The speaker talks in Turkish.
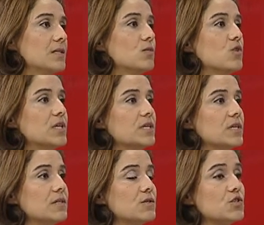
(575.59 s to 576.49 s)
ki bu
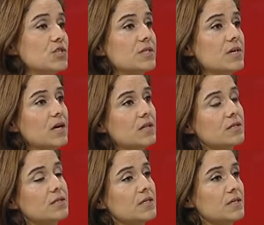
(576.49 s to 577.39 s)
hareketin içinde
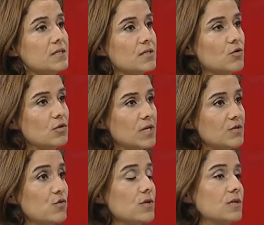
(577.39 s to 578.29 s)
halkın arasında olan,
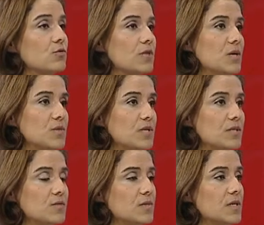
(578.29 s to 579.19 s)
sokakta olan bir
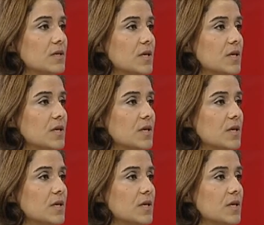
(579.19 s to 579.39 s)
isimdi.